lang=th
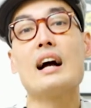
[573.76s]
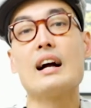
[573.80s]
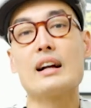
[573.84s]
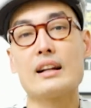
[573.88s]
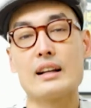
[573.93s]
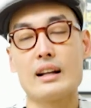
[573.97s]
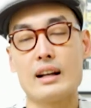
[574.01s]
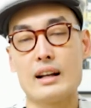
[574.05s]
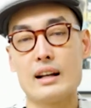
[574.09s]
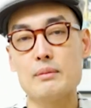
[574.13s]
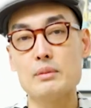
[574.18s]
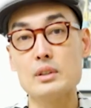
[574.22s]
งๆ
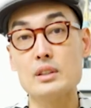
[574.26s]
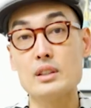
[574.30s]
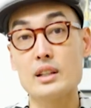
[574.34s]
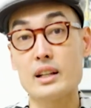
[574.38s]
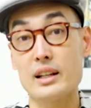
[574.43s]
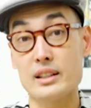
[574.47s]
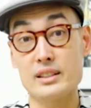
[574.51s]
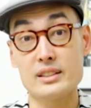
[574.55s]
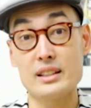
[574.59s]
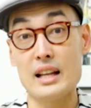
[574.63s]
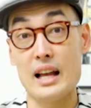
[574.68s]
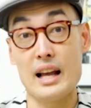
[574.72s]
นะครับหรือก
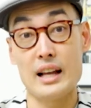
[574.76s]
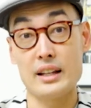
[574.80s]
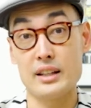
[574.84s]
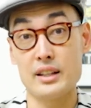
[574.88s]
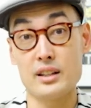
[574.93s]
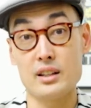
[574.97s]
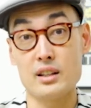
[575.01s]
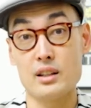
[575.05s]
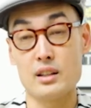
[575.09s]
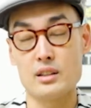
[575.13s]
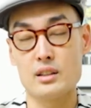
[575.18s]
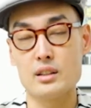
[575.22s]
ระแสที่
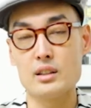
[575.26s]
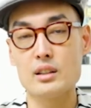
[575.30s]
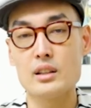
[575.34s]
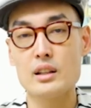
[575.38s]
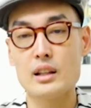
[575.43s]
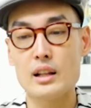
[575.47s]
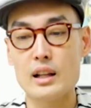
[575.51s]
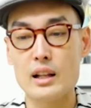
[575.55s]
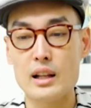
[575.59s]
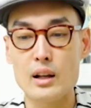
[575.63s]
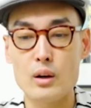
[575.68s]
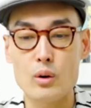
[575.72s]
เกิดขึ้น
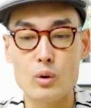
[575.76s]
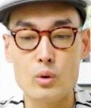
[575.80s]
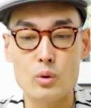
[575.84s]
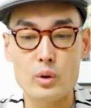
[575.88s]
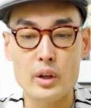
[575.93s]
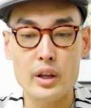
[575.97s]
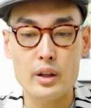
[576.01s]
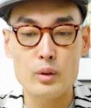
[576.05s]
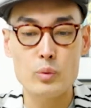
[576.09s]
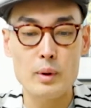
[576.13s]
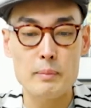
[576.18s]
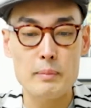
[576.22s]
แล้วเรา
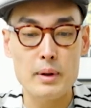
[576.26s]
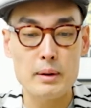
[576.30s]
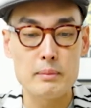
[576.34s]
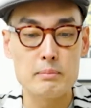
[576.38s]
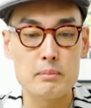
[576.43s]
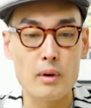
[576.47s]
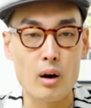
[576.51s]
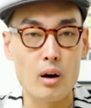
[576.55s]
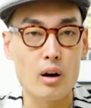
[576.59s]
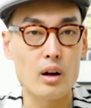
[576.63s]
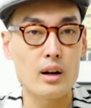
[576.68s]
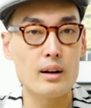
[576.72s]
คิดว่ามัน
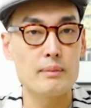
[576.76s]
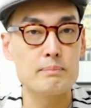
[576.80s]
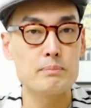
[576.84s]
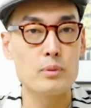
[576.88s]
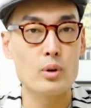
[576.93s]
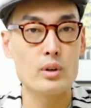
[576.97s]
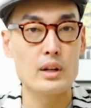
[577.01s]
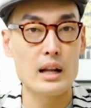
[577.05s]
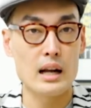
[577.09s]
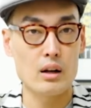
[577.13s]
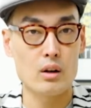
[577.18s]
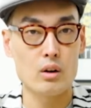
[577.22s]
เหมาะกับโปร
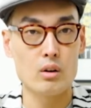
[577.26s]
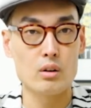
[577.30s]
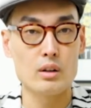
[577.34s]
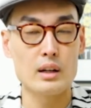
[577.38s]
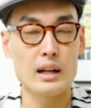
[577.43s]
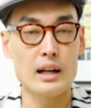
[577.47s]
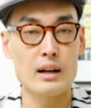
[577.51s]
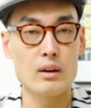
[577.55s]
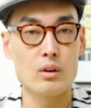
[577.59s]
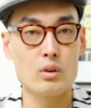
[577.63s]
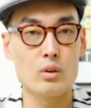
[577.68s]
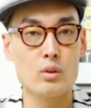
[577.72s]
ดักต์ของ
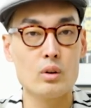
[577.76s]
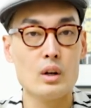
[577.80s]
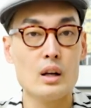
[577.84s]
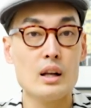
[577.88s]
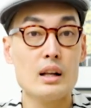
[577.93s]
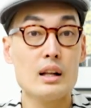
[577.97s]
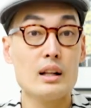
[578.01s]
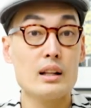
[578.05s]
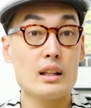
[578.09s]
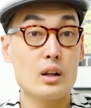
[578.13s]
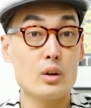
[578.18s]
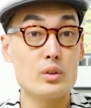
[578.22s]
เรา
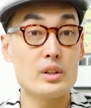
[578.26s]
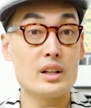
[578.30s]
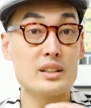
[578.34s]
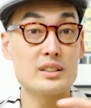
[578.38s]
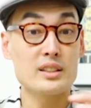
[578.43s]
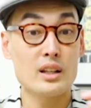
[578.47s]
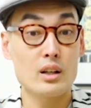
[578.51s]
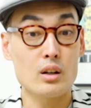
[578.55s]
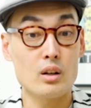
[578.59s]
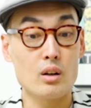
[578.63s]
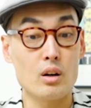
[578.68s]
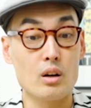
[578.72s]
เราอยาก
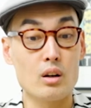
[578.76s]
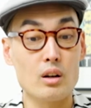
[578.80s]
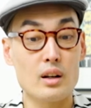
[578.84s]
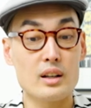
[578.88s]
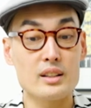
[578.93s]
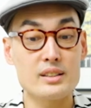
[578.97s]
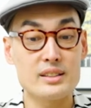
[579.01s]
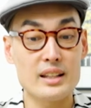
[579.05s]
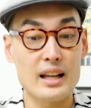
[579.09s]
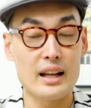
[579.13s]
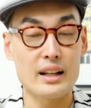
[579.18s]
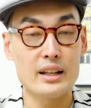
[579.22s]
จะเกาะกระ
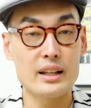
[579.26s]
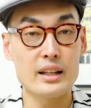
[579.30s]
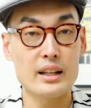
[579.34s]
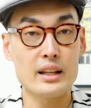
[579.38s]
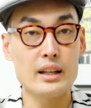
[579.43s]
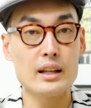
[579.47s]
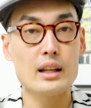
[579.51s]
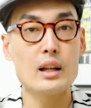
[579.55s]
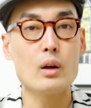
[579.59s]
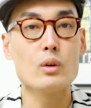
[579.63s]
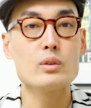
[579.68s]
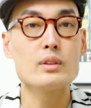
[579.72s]
แสนี้
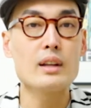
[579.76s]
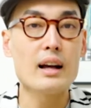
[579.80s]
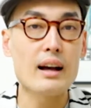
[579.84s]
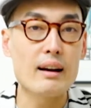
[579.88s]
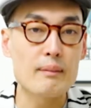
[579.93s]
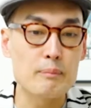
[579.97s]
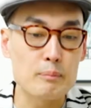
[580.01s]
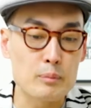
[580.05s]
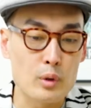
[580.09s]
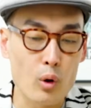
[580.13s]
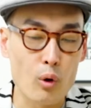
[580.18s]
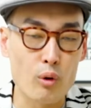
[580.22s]
เรา
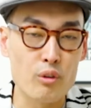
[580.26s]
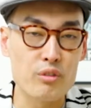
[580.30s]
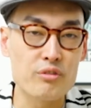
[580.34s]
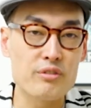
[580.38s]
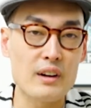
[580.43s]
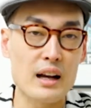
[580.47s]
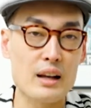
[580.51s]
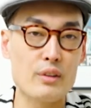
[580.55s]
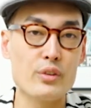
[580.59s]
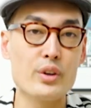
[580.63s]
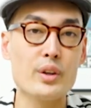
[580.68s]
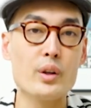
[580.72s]
ทำโลไฟ
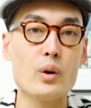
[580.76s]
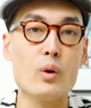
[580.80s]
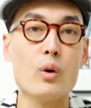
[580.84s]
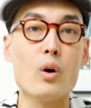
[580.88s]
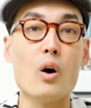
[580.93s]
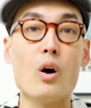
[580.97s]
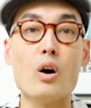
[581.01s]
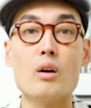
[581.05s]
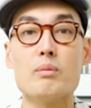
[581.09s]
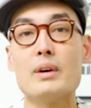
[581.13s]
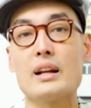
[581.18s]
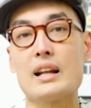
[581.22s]
วิดีโอ
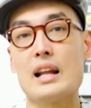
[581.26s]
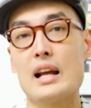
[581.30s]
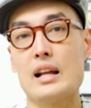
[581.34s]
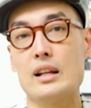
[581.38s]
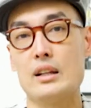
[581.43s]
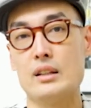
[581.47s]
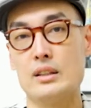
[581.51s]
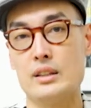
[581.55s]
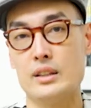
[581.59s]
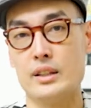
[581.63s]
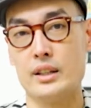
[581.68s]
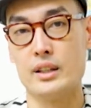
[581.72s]
ออกมาได้
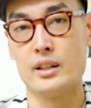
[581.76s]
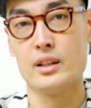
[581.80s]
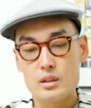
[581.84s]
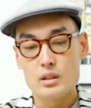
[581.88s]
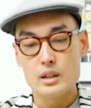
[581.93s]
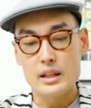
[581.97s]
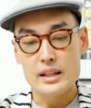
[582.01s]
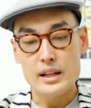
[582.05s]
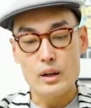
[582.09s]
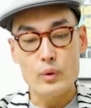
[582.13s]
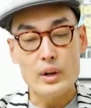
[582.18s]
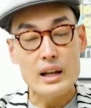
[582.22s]
เลย
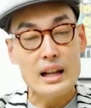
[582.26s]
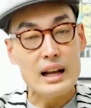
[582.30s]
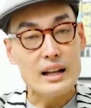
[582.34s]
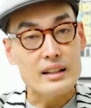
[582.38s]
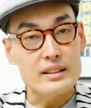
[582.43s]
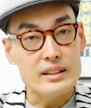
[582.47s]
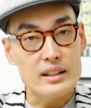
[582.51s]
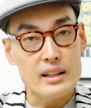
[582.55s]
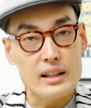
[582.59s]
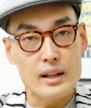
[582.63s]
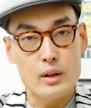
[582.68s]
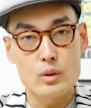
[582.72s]
ระยะเวลา
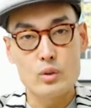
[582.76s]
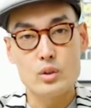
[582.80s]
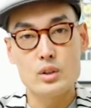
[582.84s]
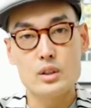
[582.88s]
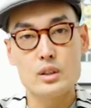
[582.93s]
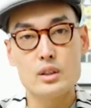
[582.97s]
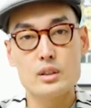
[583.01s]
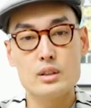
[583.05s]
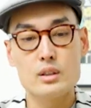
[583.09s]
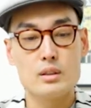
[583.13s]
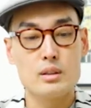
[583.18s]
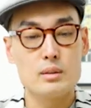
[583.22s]
ที่เร็ว
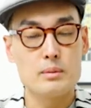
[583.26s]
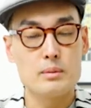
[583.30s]
ขึ้น